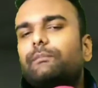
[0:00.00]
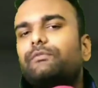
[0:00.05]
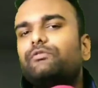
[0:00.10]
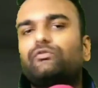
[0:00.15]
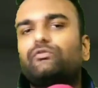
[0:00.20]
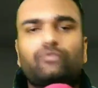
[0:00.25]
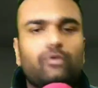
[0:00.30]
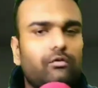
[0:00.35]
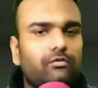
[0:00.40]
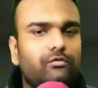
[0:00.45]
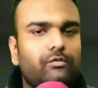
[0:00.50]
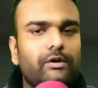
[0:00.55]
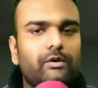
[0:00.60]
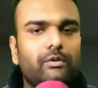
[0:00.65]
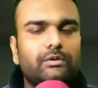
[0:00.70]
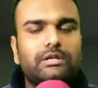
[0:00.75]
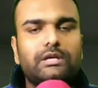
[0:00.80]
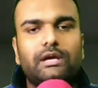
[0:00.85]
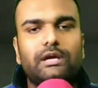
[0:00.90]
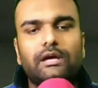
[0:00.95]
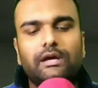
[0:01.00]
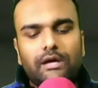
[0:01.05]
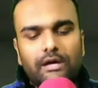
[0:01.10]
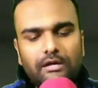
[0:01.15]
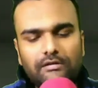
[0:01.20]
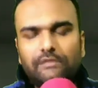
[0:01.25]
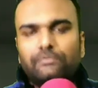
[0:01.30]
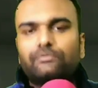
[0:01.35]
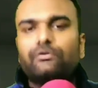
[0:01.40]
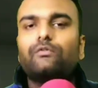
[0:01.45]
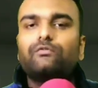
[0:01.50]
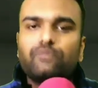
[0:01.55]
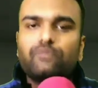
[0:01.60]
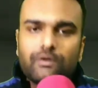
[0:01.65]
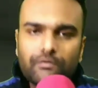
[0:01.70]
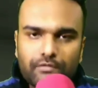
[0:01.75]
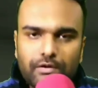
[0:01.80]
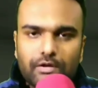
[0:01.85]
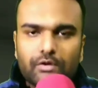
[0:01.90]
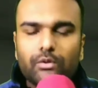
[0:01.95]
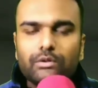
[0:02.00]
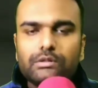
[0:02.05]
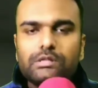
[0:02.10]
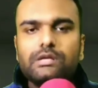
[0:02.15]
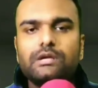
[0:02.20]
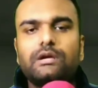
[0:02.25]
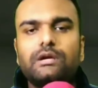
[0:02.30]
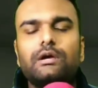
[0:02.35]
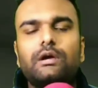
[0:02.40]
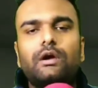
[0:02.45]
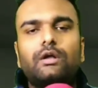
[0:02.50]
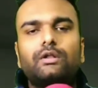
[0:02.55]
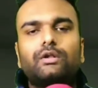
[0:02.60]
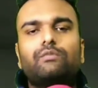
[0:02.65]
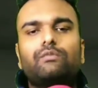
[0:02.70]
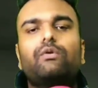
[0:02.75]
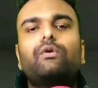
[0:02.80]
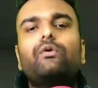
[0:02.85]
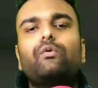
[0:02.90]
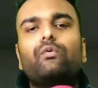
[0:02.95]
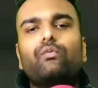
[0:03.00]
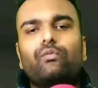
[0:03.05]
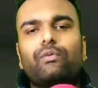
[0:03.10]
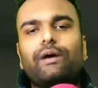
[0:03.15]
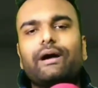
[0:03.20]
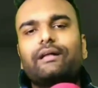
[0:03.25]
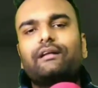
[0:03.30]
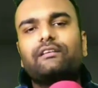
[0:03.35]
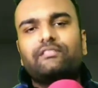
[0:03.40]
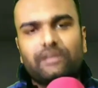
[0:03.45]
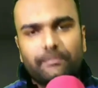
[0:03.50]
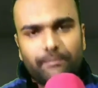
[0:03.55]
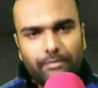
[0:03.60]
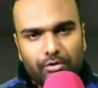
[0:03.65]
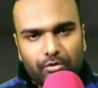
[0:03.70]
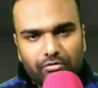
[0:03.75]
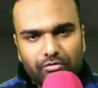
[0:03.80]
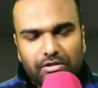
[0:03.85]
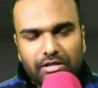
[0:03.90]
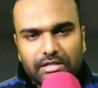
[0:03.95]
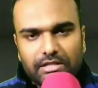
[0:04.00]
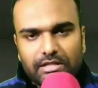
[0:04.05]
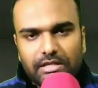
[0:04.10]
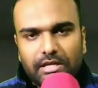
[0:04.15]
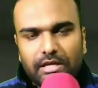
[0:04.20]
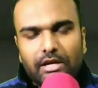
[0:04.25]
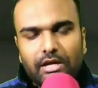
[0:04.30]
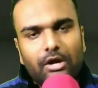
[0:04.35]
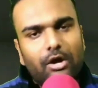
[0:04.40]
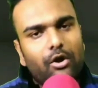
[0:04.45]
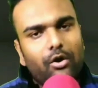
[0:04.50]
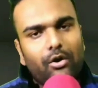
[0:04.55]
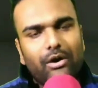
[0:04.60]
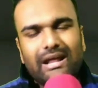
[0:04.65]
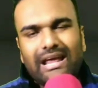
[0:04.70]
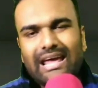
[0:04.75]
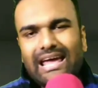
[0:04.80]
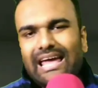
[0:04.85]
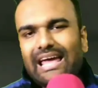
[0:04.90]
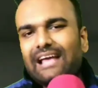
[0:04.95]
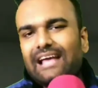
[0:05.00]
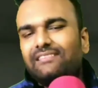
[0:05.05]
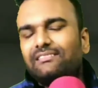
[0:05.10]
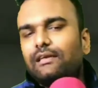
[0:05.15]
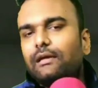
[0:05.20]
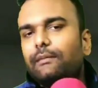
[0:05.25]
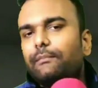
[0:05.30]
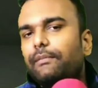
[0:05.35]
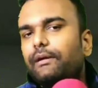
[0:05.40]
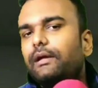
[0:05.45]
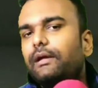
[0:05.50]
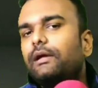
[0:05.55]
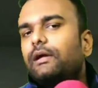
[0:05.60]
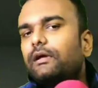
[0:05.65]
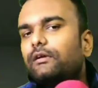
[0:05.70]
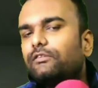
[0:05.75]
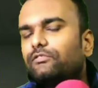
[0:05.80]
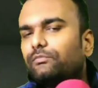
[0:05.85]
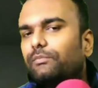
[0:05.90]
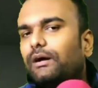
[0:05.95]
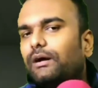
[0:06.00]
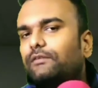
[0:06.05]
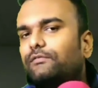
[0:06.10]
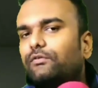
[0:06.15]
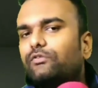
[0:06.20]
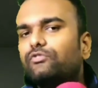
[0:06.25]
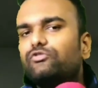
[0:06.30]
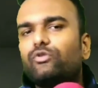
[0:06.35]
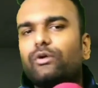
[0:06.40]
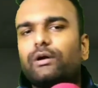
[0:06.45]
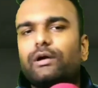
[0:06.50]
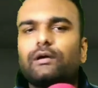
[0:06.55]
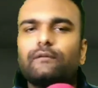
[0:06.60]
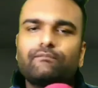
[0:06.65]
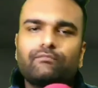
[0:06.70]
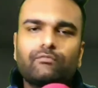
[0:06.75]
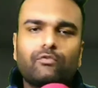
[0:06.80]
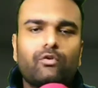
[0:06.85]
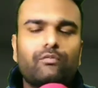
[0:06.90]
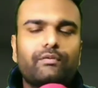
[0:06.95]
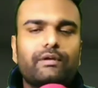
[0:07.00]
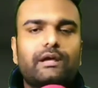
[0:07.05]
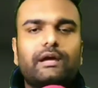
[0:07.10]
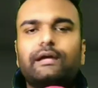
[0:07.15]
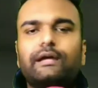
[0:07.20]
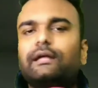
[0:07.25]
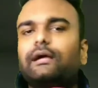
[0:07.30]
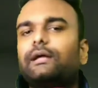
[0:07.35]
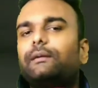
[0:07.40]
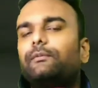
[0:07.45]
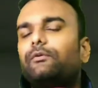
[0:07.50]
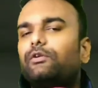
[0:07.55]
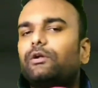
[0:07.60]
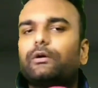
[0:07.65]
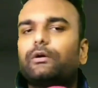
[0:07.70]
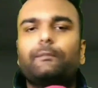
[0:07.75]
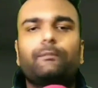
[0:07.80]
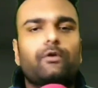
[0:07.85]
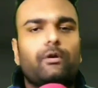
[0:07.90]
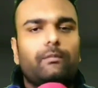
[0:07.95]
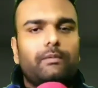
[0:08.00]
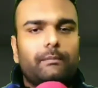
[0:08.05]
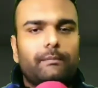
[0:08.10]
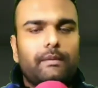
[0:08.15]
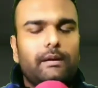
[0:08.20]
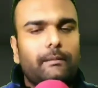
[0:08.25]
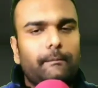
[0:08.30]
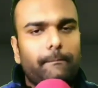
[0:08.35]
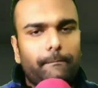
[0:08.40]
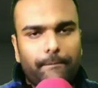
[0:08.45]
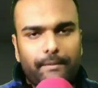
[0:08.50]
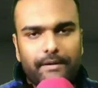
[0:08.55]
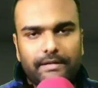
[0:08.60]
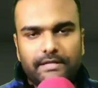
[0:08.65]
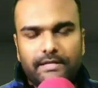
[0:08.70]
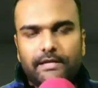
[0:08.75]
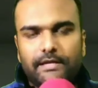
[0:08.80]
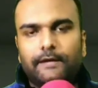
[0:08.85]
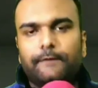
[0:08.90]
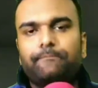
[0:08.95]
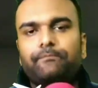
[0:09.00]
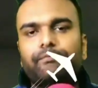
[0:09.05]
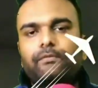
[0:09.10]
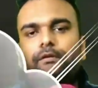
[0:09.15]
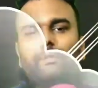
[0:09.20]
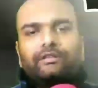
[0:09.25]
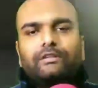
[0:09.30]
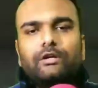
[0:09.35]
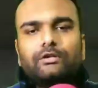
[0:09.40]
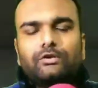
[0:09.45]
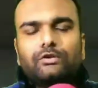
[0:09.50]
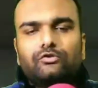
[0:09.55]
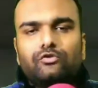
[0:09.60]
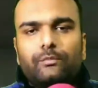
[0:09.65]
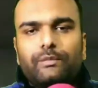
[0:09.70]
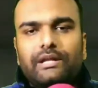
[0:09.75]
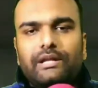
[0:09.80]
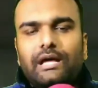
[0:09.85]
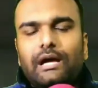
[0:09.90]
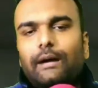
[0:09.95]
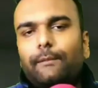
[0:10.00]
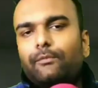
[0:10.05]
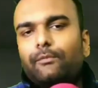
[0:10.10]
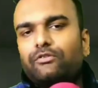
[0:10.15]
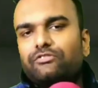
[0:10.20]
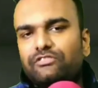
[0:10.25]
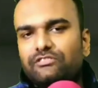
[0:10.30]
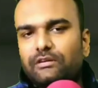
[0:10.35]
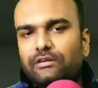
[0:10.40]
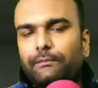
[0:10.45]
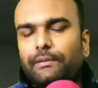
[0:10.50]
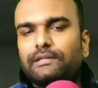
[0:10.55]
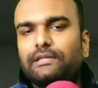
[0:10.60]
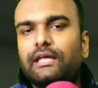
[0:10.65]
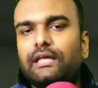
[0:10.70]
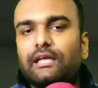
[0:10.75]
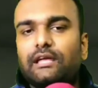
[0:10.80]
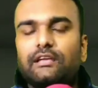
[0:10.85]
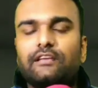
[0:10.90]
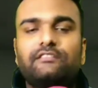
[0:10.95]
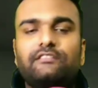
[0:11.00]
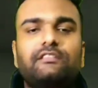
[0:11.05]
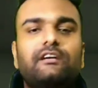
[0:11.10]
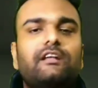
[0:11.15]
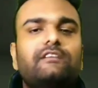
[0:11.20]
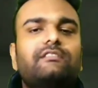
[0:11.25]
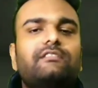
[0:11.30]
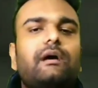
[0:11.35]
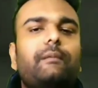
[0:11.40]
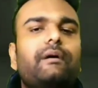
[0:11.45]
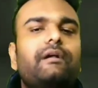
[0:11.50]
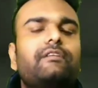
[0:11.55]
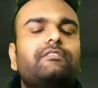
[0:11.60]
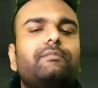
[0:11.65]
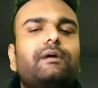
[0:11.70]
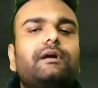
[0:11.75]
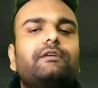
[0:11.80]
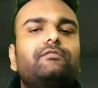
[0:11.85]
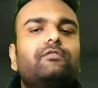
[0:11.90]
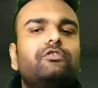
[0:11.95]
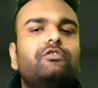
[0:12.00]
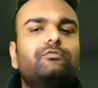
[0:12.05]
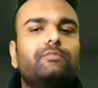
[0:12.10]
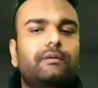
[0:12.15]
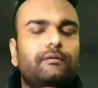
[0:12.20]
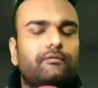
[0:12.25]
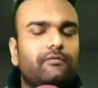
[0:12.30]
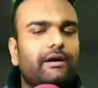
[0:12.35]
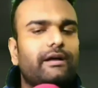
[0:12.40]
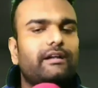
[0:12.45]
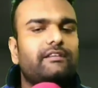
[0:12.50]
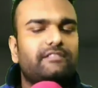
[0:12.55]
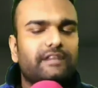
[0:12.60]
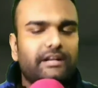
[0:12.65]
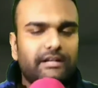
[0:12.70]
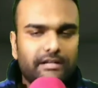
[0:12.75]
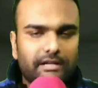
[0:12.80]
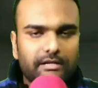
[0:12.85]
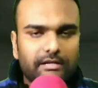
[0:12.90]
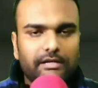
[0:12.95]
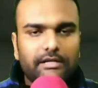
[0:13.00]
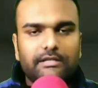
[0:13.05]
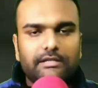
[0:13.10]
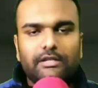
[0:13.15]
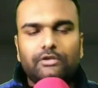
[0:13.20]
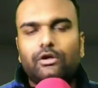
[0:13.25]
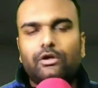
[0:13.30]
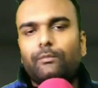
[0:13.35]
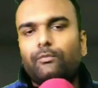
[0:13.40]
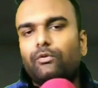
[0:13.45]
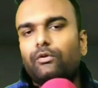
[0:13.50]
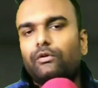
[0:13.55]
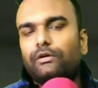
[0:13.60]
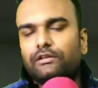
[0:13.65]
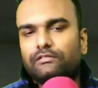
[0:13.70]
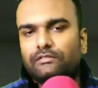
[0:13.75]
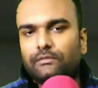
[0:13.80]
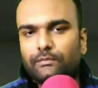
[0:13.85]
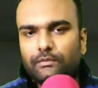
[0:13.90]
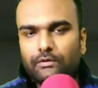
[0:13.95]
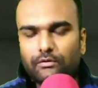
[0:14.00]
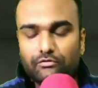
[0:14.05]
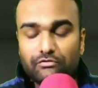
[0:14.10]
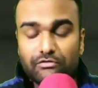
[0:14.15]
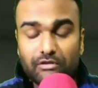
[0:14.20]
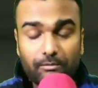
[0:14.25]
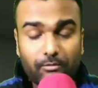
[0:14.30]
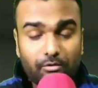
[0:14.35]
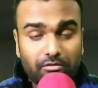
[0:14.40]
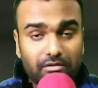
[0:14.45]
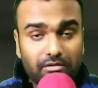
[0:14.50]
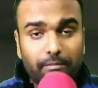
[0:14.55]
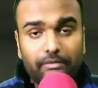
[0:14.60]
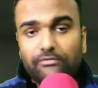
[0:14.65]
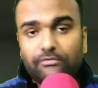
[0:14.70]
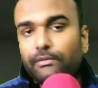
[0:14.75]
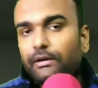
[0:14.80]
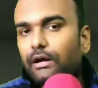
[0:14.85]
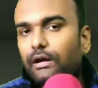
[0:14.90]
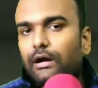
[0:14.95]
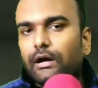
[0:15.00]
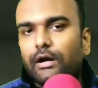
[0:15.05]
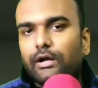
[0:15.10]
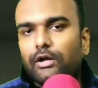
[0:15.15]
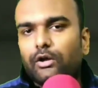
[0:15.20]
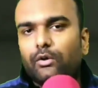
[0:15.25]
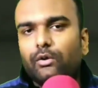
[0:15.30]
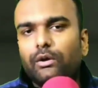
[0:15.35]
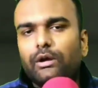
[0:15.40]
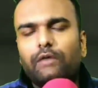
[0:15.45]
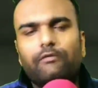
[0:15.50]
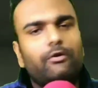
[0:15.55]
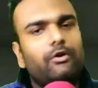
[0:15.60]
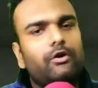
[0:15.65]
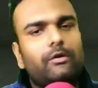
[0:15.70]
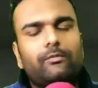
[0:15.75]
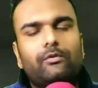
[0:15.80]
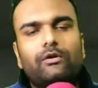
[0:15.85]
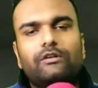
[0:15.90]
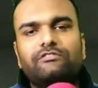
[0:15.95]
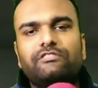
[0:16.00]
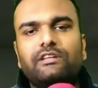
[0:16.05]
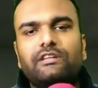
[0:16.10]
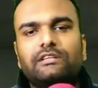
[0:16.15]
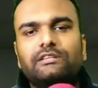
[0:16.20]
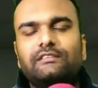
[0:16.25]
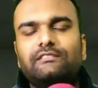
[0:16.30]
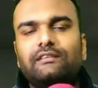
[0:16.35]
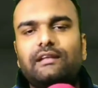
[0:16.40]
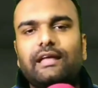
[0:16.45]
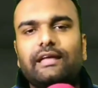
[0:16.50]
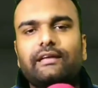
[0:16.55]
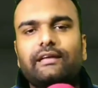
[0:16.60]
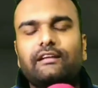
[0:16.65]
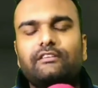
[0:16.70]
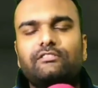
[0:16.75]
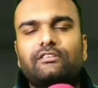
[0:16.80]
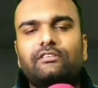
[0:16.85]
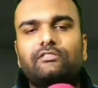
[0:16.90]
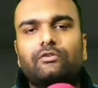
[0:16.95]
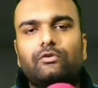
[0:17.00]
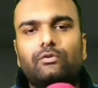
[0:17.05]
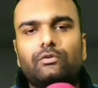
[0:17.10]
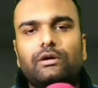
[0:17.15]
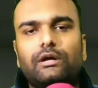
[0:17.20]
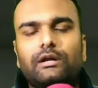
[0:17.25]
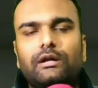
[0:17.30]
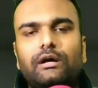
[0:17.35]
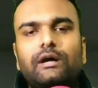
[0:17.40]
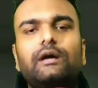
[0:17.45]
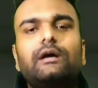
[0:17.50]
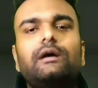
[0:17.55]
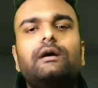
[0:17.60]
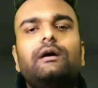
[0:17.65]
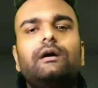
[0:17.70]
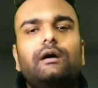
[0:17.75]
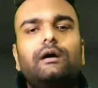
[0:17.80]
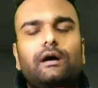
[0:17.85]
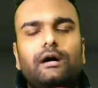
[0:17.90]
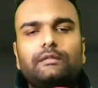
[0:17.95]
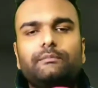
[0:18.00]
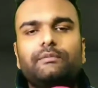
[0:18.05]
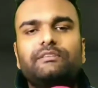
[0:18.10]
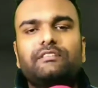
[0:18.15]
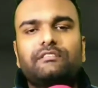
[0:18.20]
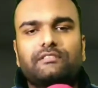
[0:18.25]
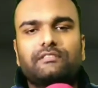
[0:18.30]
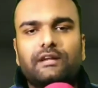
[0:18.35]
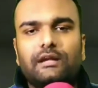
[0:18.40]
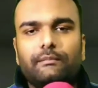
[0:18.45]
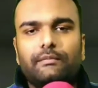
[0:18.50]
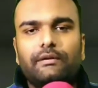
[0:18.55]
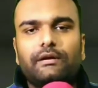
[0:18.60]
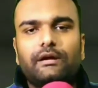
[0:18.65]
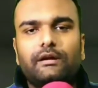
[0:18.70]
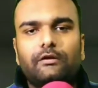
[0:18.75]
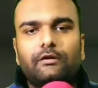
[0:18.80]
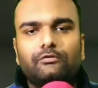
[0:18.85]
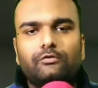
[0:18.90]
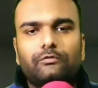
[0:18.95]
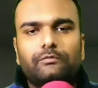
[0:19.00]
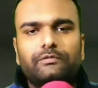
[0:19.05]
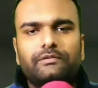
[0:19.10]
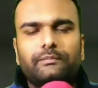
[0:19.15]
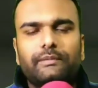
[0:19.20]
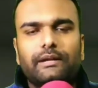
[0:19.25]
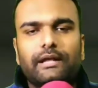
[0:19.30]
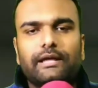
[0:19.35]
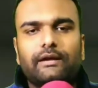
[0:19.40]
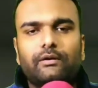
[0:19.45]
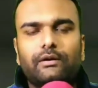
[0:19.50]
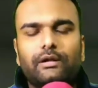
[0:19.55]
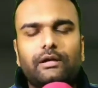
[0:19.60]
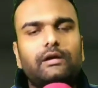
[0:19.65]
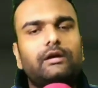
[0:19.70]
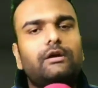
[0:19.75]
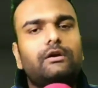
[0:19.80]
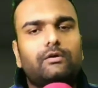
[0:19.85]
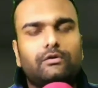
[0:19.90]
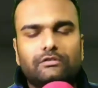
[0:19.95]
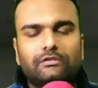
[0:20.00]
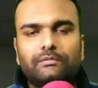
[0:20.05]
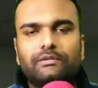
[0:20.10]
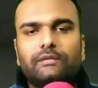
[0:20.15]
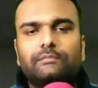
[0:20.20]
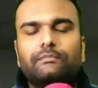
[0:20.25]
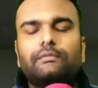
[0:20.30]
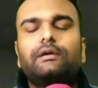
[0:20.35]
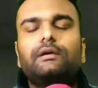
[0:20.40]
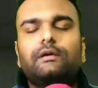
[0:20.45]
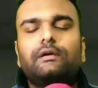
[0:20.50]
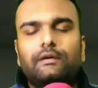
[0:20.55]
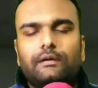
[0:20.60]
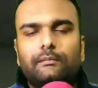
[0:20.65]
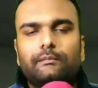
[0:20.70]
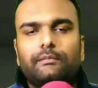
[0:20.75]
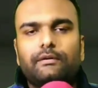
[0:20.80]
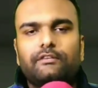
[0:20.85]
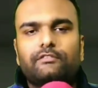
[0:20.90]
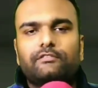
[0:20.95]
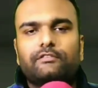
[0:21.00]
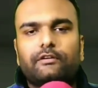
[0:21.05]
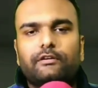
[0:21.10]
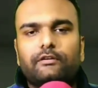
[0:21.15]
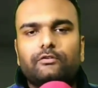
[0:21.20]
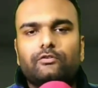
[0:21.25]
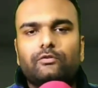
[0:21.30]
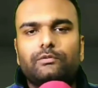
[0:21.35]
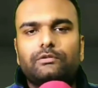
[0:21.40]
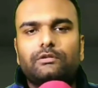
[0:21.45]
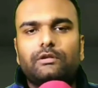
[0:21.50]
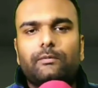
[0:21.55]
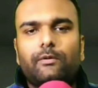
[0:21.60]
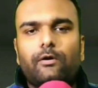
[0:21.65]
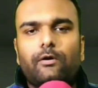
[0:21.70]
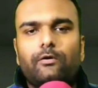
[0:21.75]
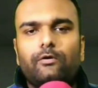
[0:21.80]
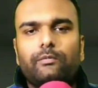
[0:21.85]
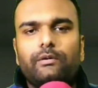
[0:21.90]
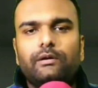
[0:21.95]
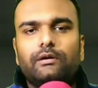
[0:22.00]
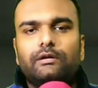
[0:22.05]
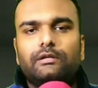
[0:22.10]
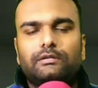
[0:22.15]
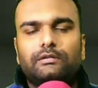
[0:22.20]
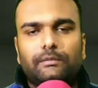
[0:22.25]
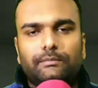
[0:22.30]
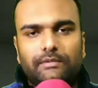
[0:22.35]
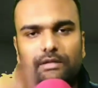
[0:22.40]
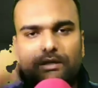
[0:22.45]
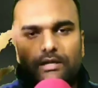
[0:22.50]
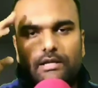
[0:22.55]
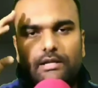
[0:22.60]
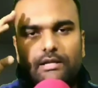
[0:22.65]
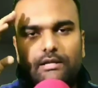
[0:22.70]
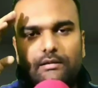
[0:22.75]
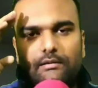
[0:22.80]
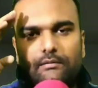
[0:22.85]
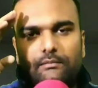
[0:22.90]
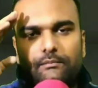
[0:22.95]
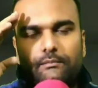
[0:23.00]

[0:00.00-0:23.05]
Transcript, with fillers: टर्म में जो सॉफ्टवेयर होती है जब सॉफ्टवेयर वीक होती है तो वो वायरस ही प्रोड्यूस करती है और ऐसे में स्मार्टफोन जो है वो फिर कहीं ना कहीं कोई ना कोई प्रॉब्लम में पड़ती है दोस्तों उम्मीद करता हूँ जो मैंने आपको चीज़ें बताई कि किस तरह से हमारे स्मार्टफोन्स में वायरस एंटर करती है तो आपको ये सब कुछ आपको समझ में आ गई होगी वीडियो आपको अच्छी लगती है ऐसा लाइक एंड शेयर जरूर करना अंत में सब्सक्राइब भी करना जरूर सिंपल आइकन है उसे भी साथ में प्रेस करना तो तब में तब तक के लिए